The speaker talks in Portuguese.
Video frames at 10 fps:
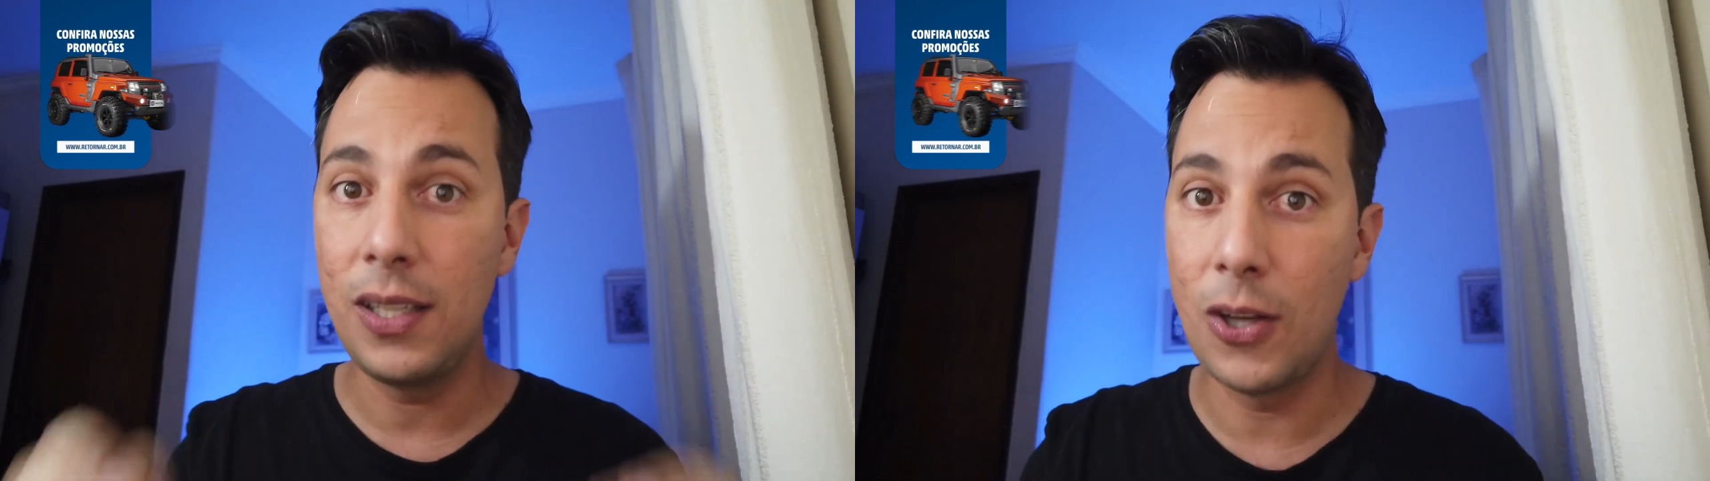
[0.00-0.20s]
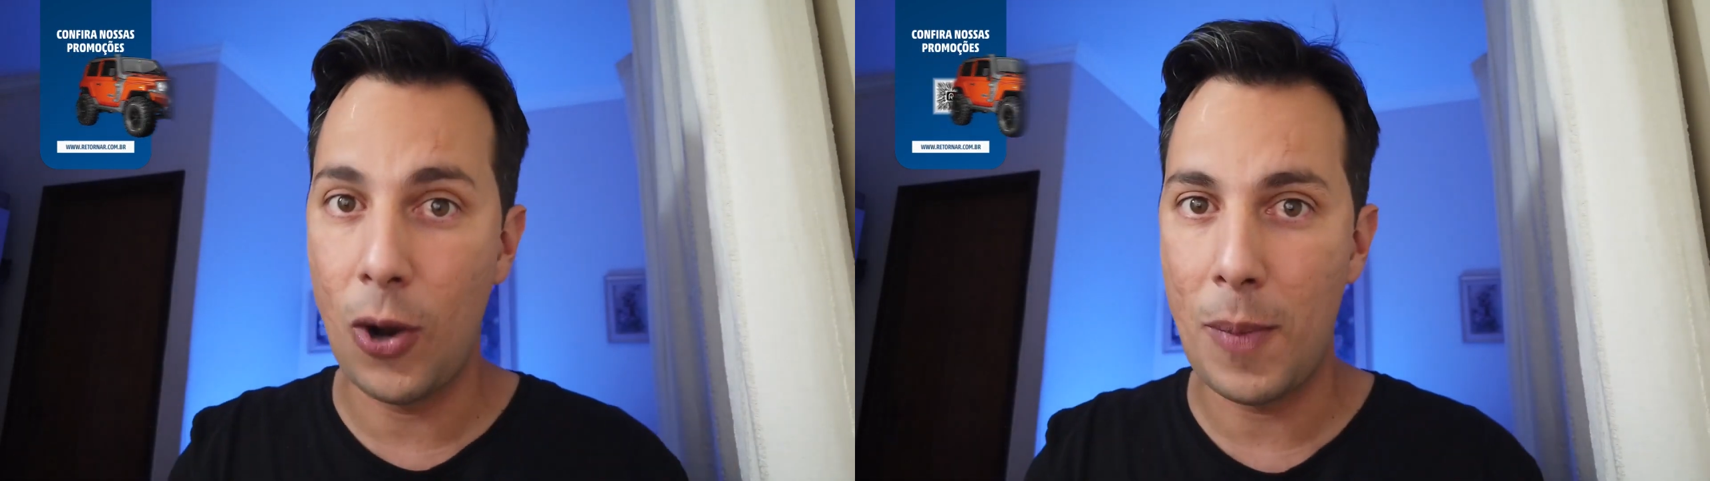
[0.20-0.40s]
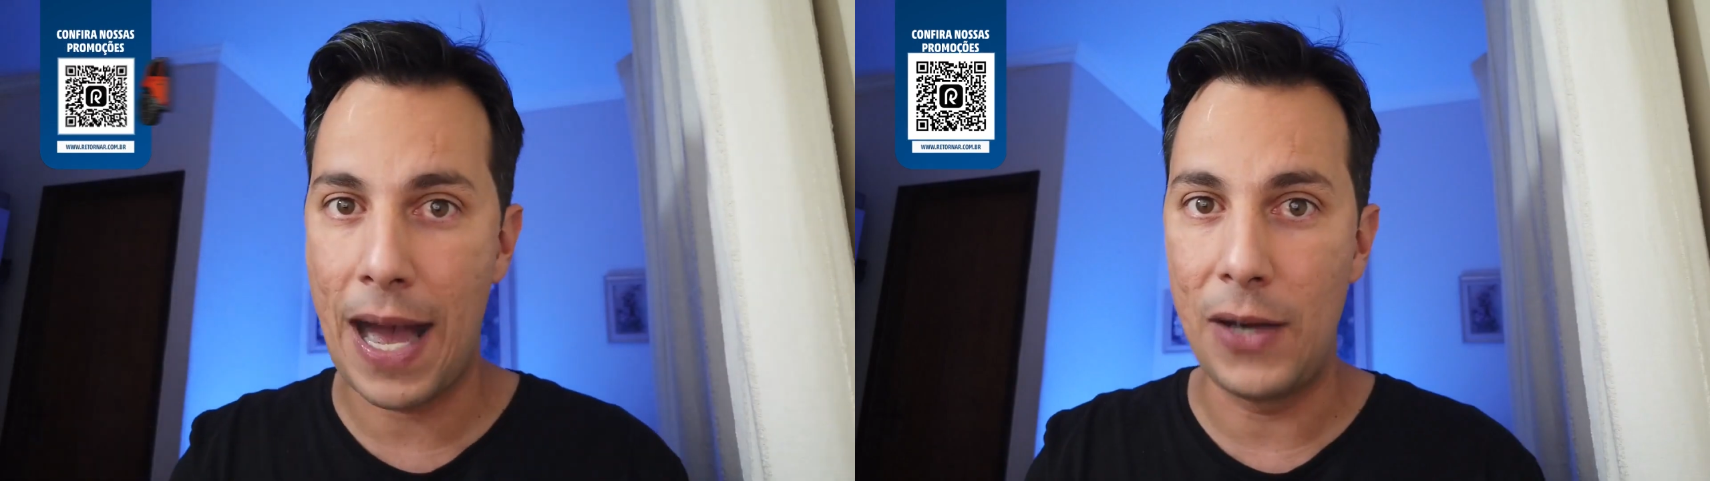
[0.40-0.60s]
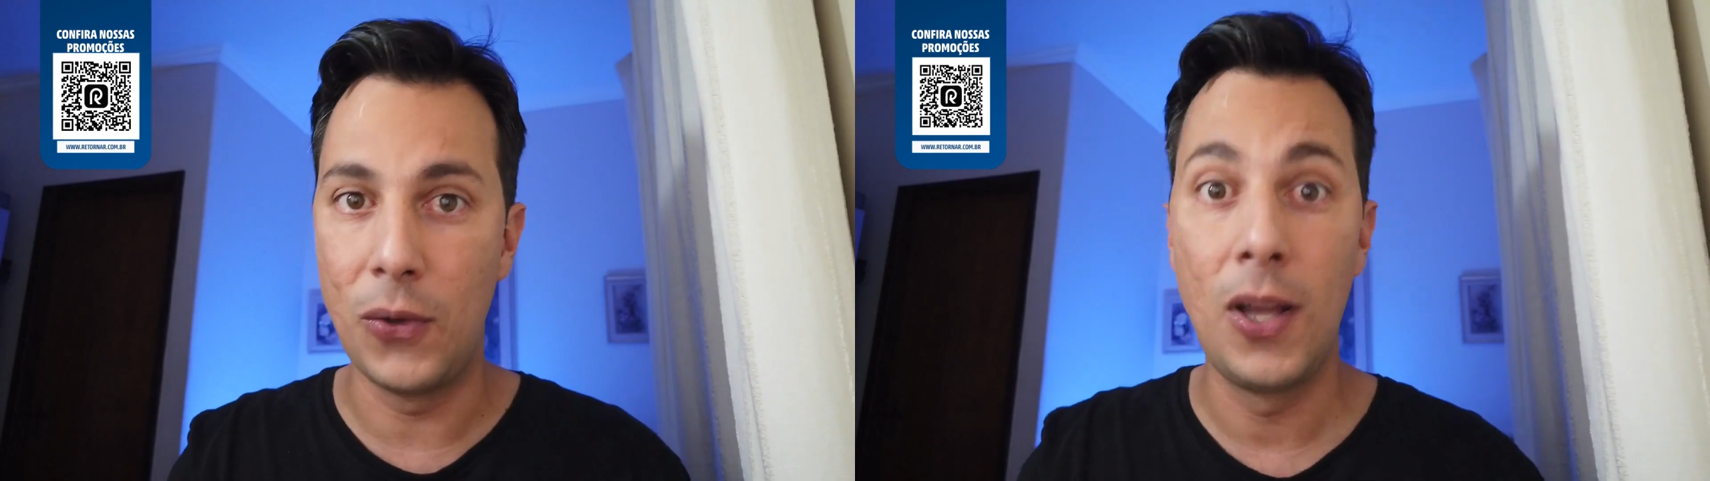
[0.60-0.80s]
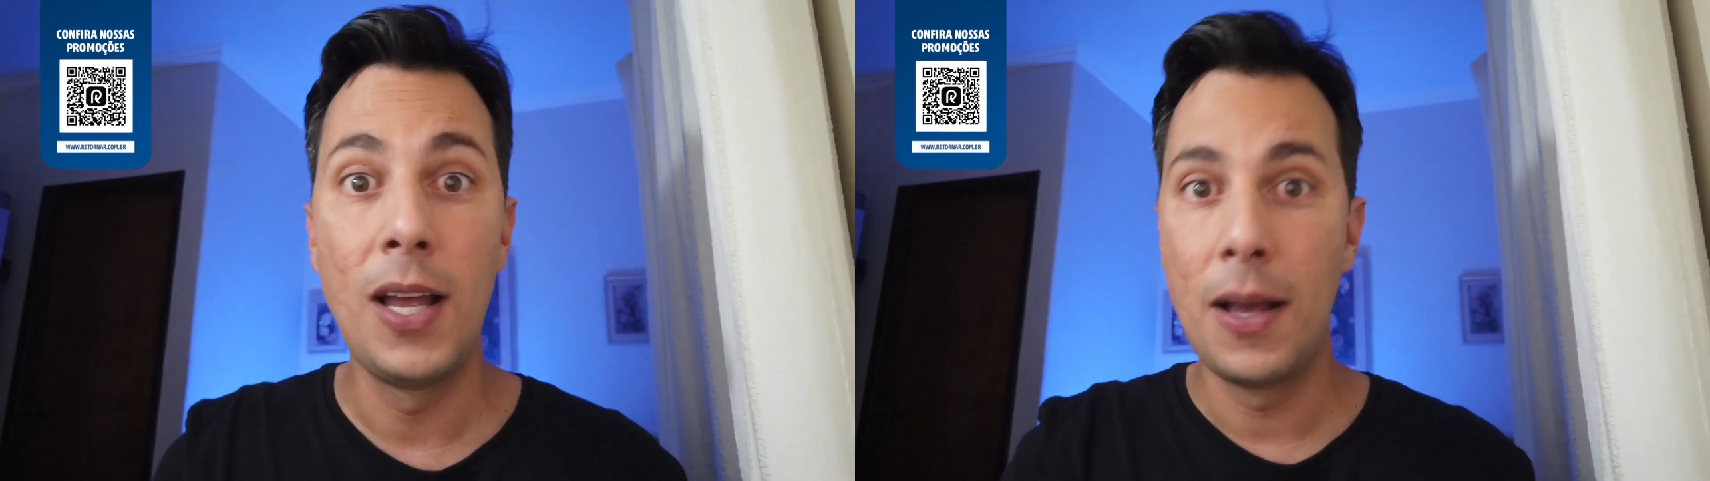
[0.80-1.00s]
e
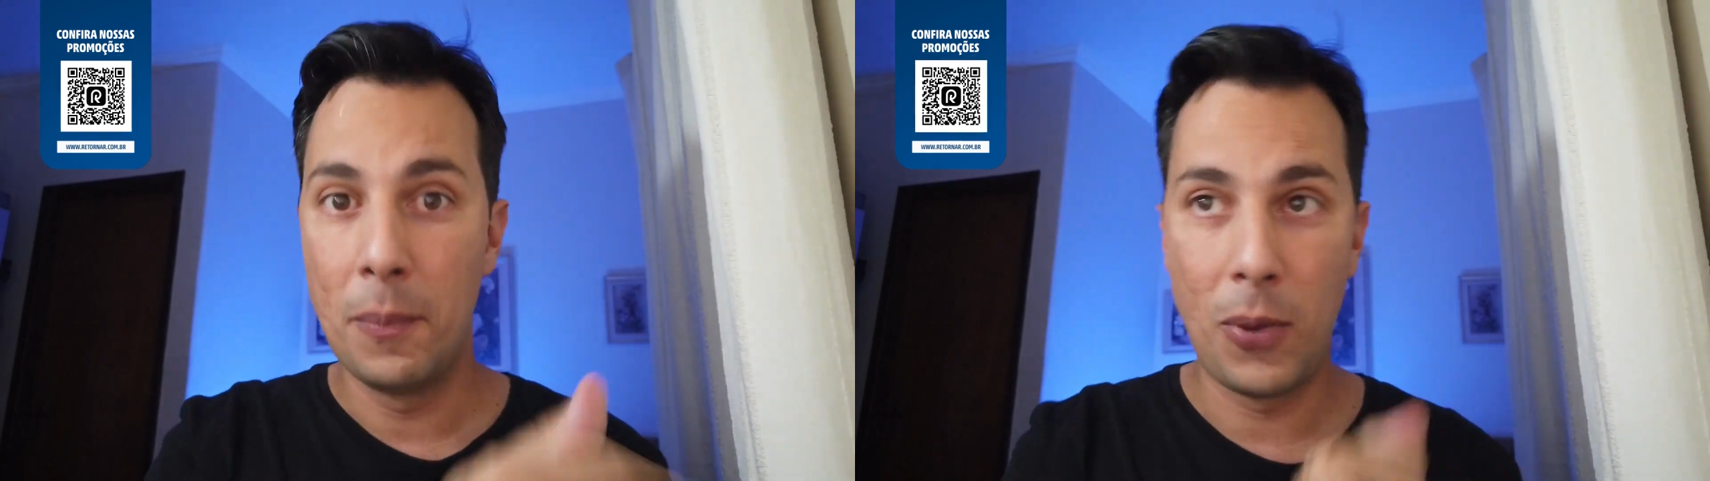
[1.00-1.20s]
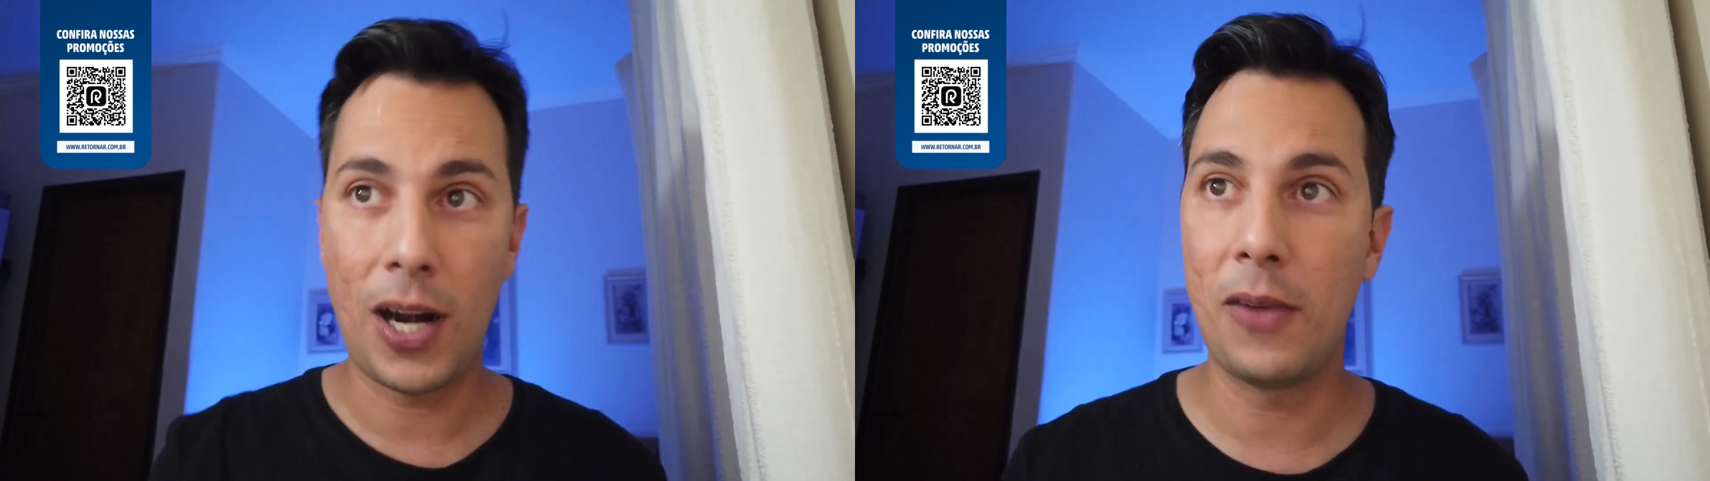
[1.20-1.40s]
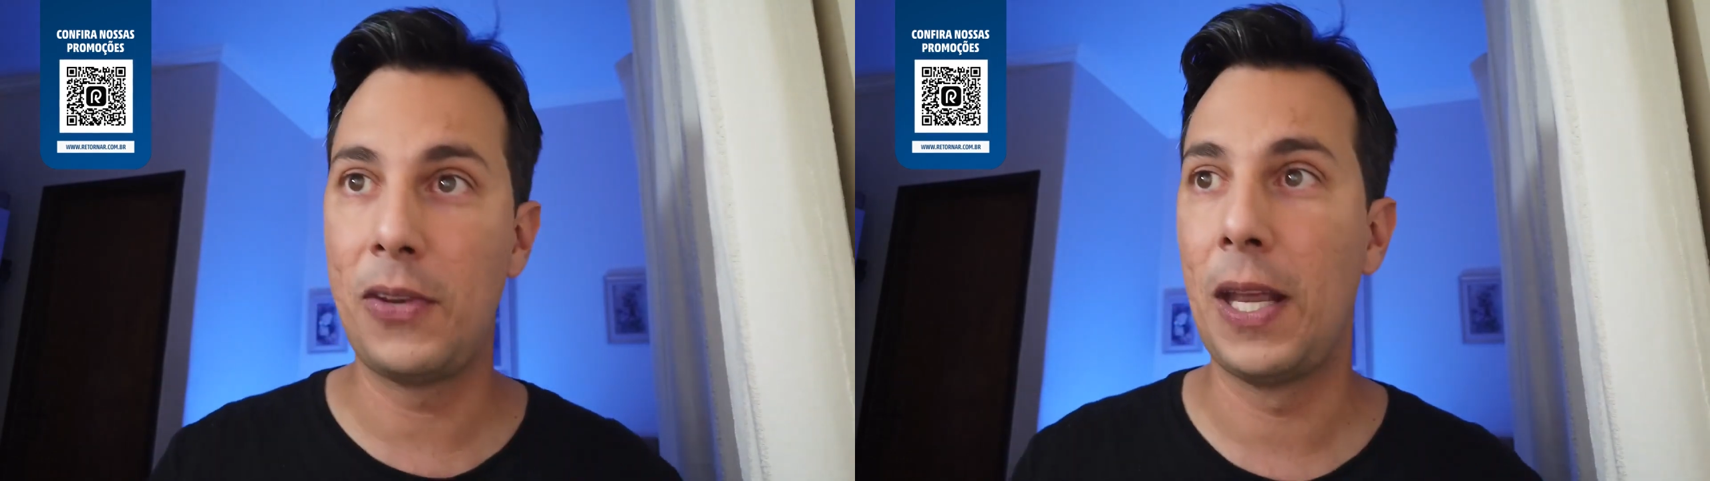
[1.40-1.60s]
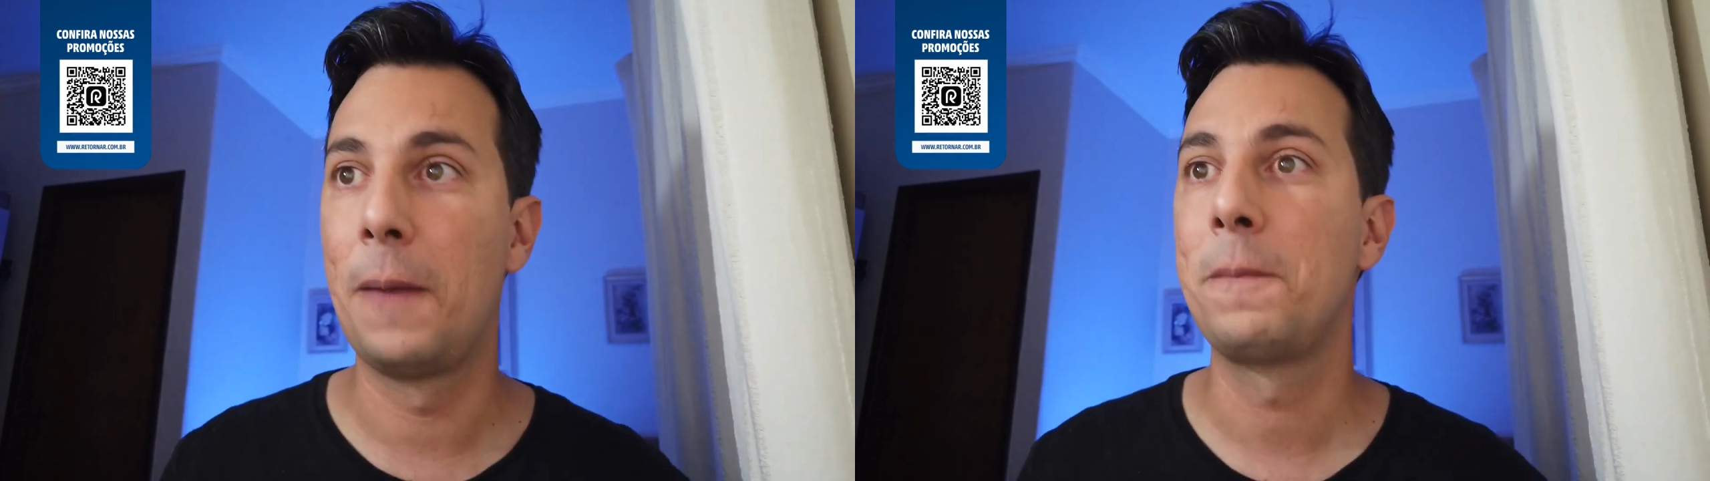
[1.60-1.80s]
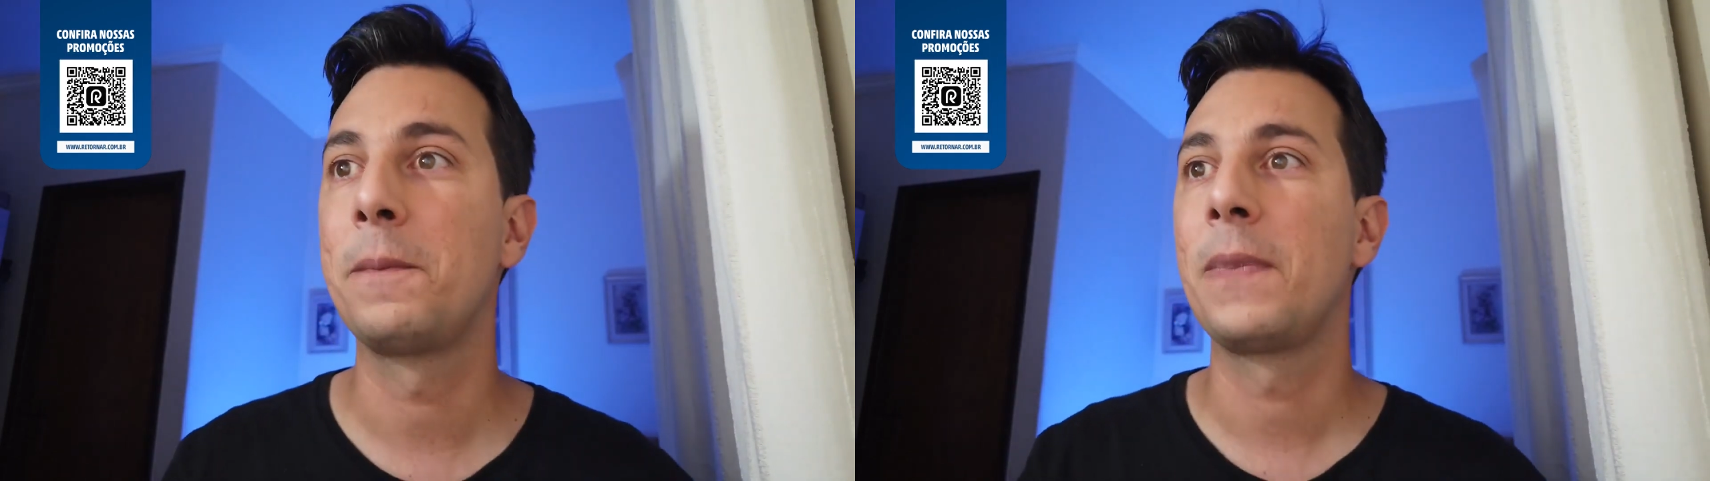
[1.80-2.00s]
Romário. Bora ver.